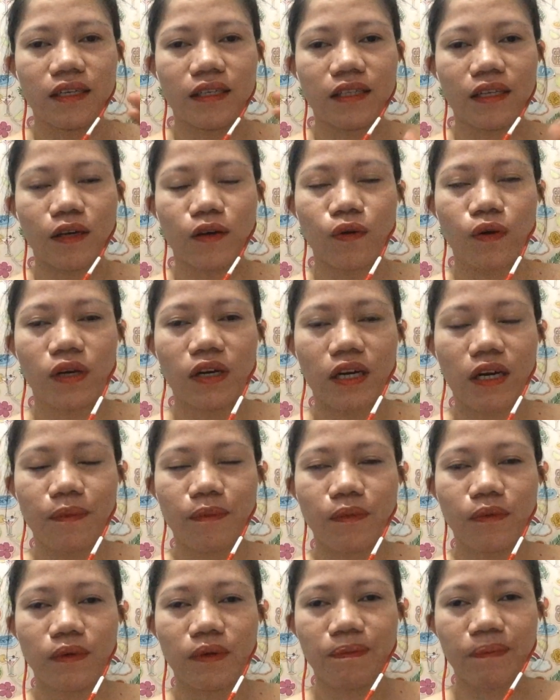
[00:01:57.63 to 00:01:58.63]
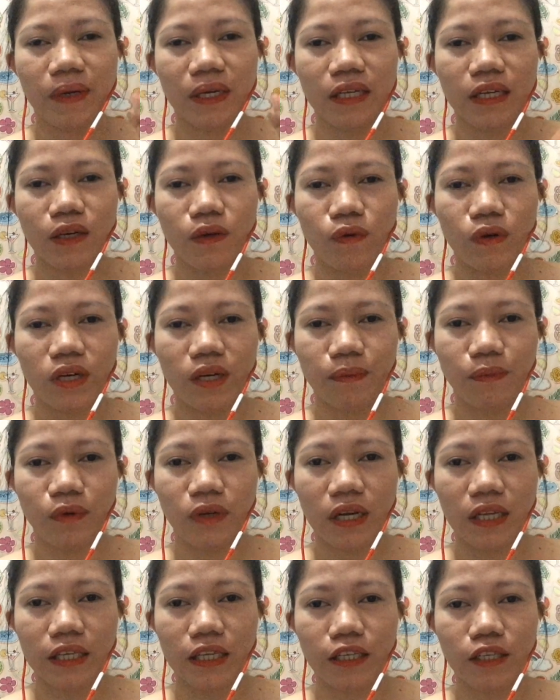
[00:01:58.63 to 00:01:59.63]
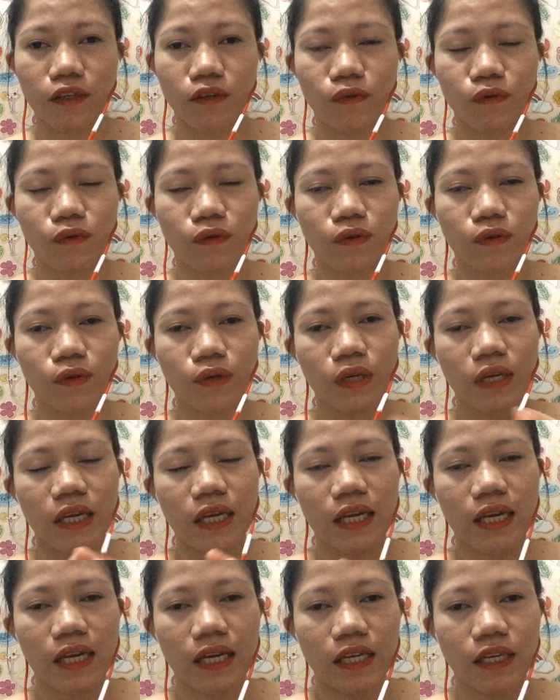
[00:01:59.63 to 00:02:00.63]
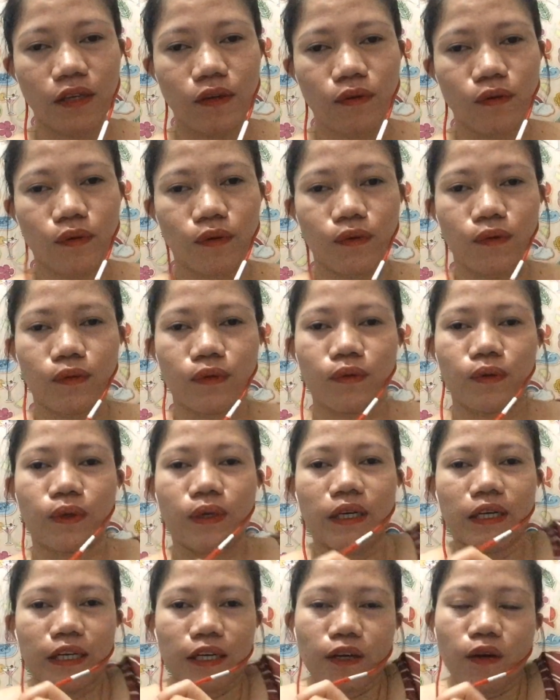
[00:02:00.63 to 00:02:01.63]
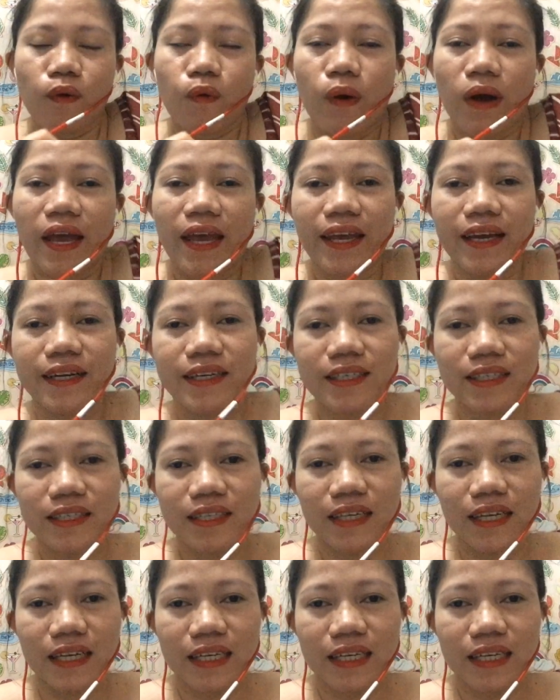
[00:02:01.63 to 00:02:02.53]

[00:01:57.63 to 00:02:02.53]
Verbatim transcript: nakuha na, na pag nakuha na po natin yung yung required